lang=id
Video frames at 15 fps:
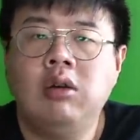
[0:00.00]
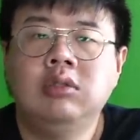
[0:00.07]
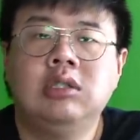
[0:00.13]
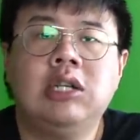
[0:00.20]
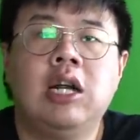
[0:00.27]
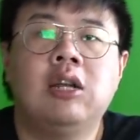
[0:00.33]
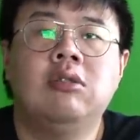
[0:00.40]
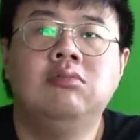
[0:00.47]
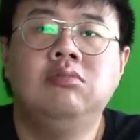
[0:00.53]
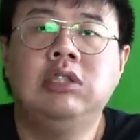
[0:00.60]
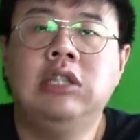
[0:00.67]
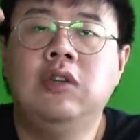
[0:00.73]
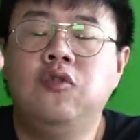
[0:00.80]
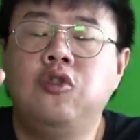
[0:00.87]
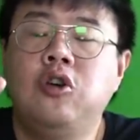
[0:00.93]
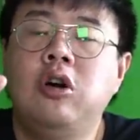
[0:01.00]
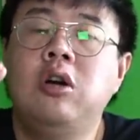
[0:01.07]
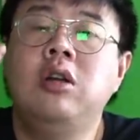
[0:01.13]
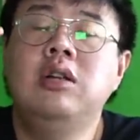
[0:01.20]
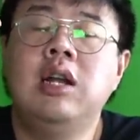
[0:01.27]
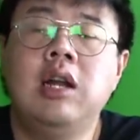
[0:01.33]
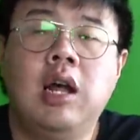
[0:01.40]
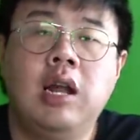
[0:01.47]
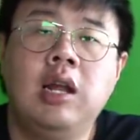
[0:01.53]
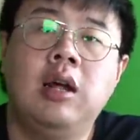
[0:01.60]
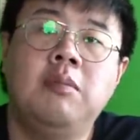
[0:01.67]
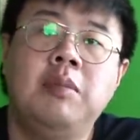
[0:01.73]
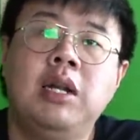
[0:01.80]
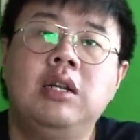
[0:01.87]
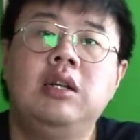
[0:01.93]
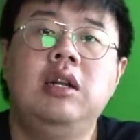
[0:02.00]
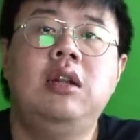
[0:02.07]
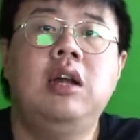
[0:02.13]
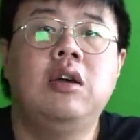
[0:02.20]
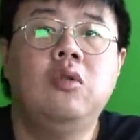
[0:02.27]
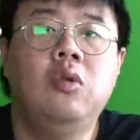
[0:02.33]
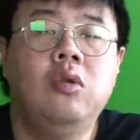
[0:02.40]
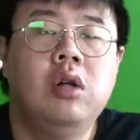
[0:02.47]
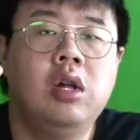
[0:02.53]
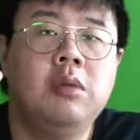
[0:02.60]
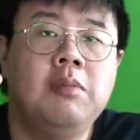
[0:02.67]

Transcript: ntar info dan alamat titik google